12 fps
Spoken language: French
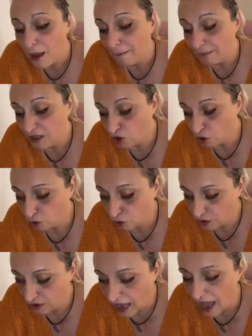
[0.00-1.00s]
Mais je te
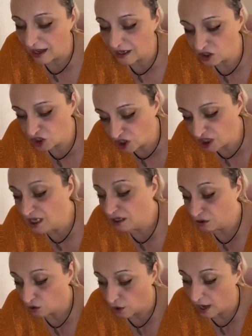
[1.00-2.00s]
garantis
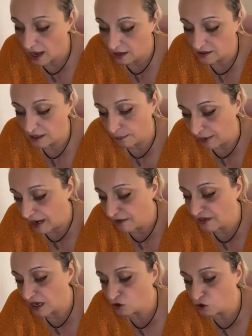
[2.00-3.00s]
que elle, c'est pas la
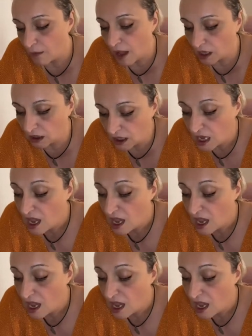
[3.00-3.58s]
Vierge Marie.